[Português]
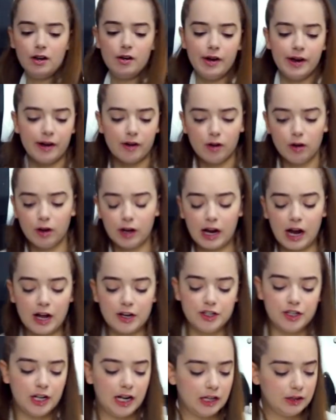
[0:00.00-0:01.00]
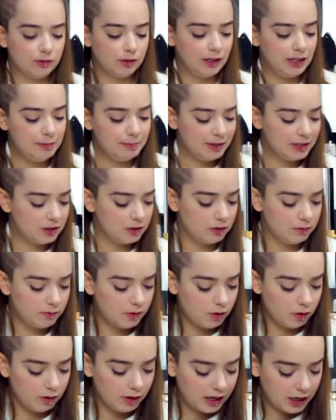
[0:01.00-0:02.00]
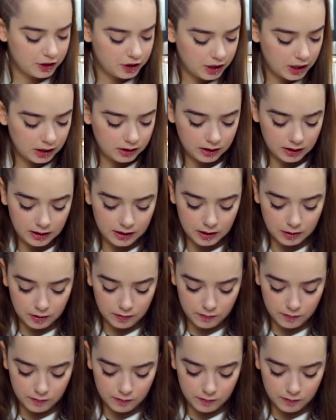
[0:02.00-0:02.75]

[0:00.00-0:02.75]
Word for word: eu ia colocar direto ali, mas eu não vou colocar direto ali não,